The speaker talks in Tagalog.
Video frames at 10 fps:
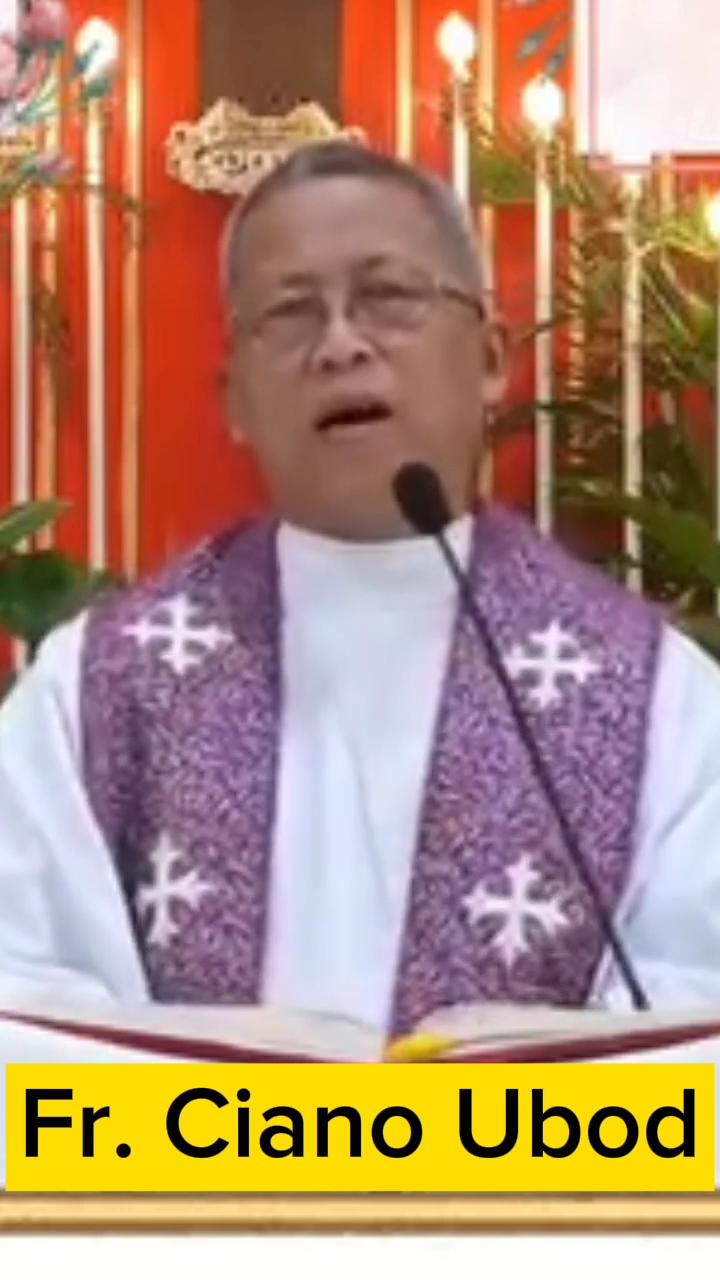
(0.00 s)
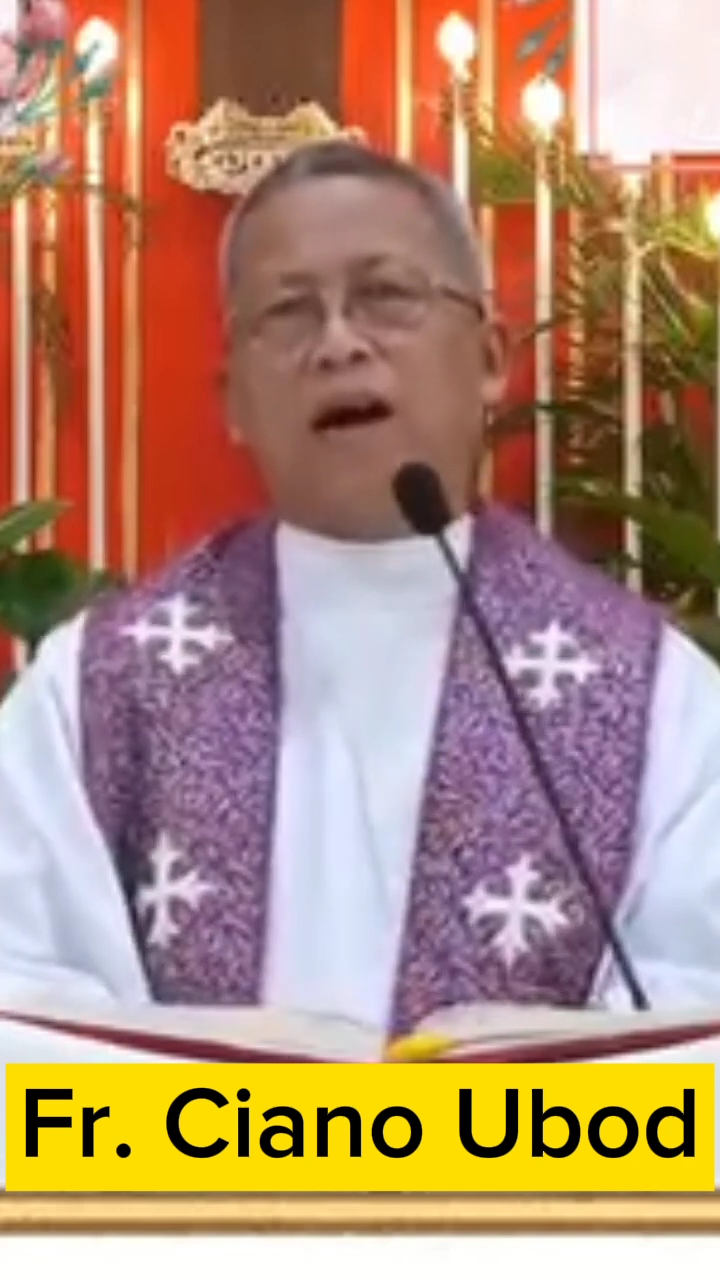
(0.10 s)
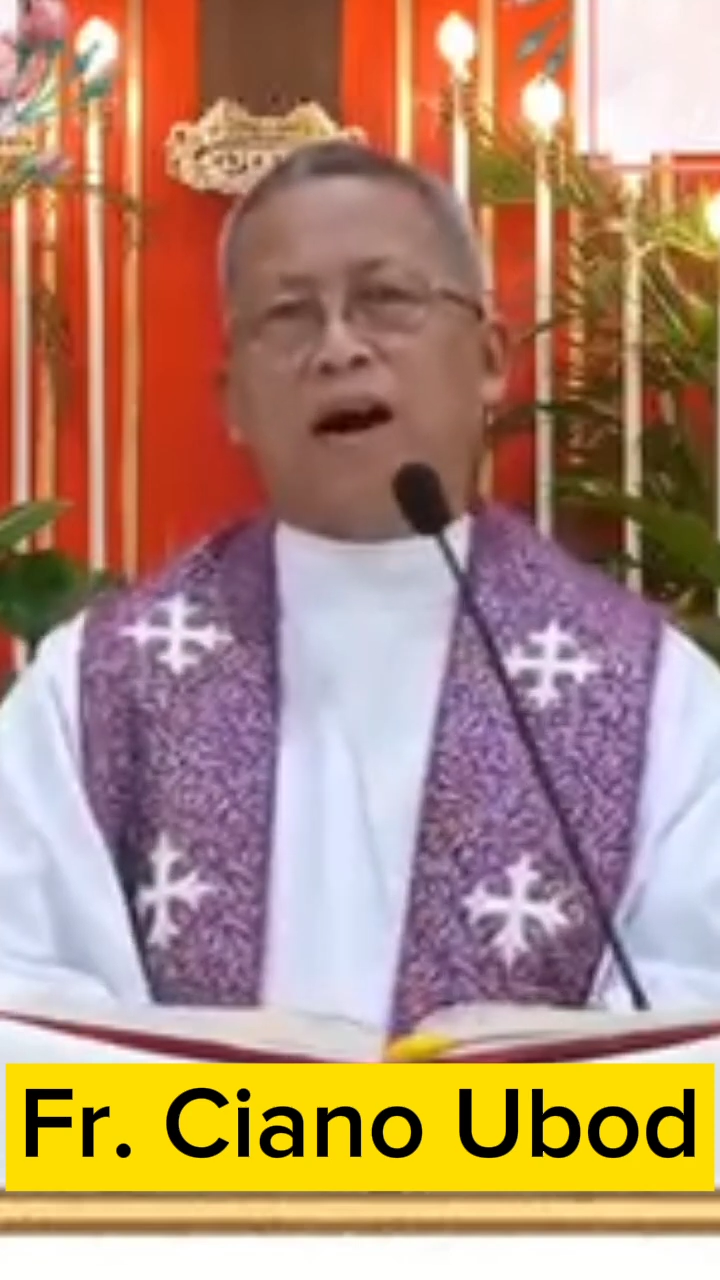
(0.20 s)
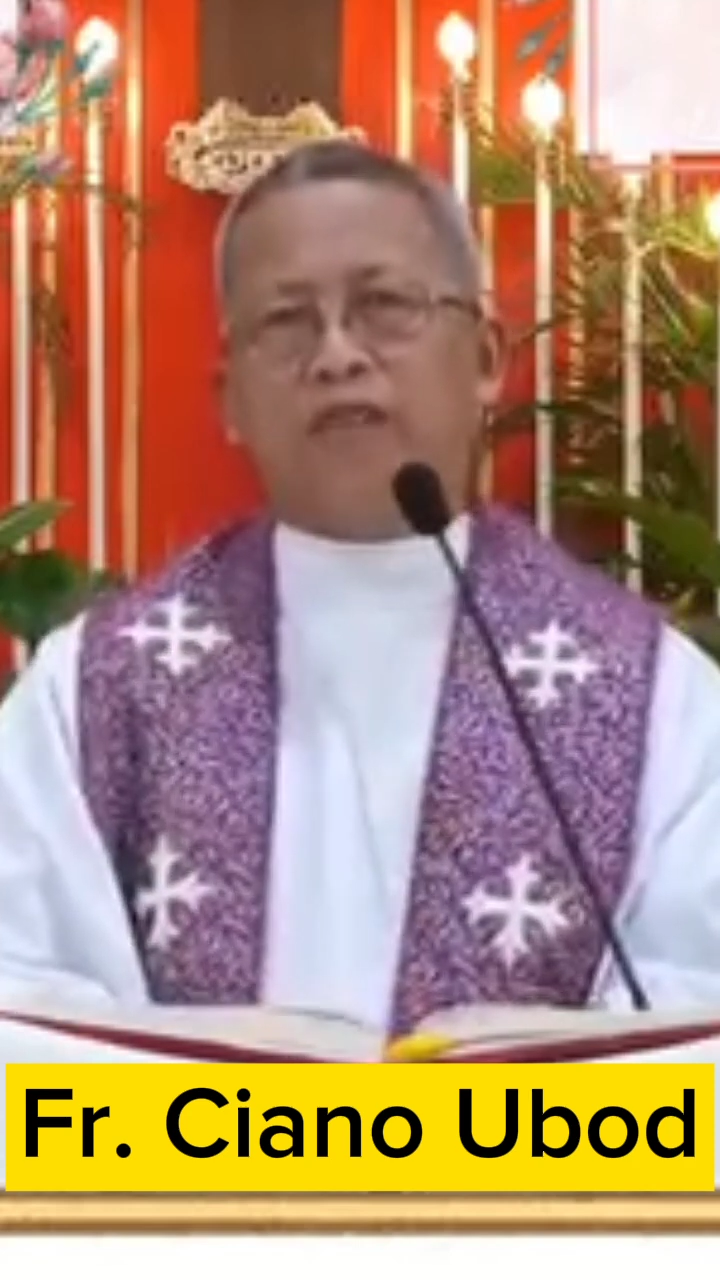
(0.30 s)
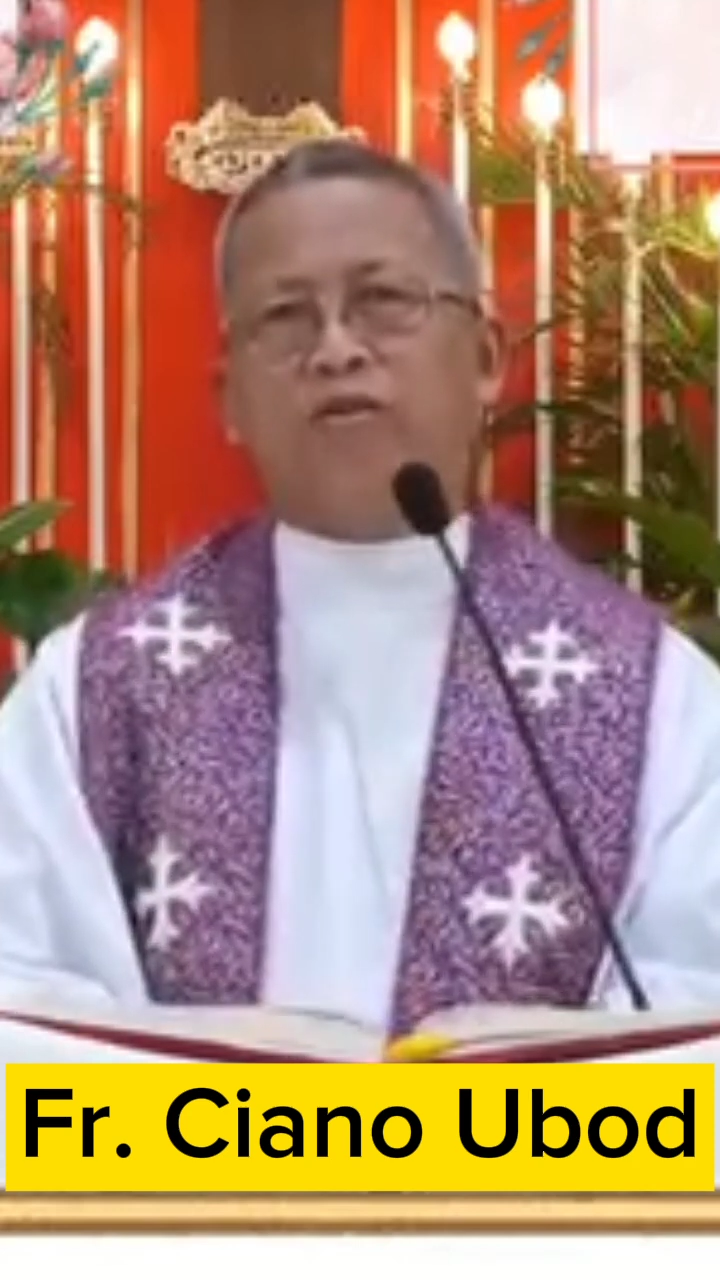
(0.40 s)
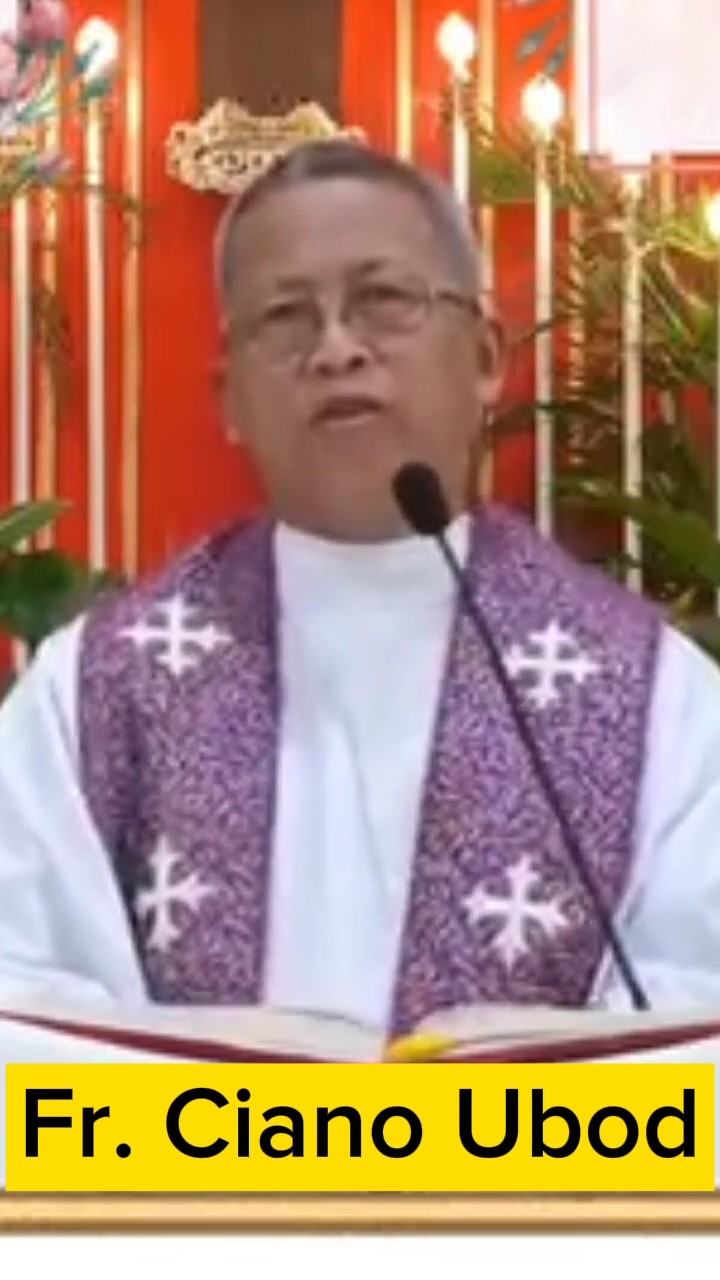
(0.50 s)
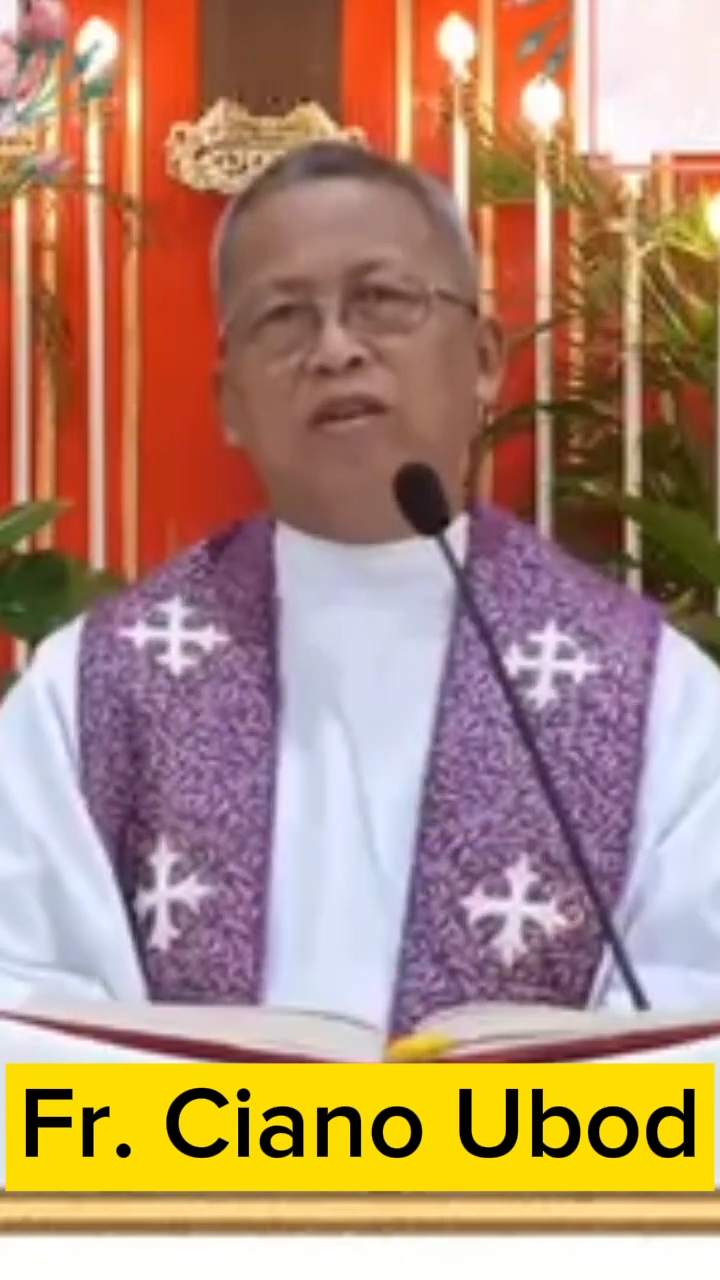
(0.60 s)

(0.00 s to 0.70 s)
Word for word: makaayo